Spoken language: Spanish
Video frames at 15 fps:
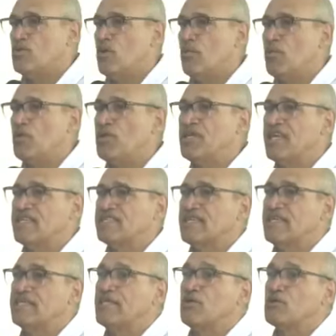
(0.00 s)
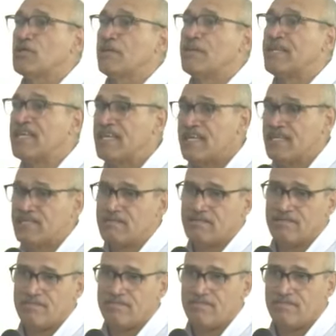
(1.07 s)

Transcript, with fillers: No podía ser de otra manera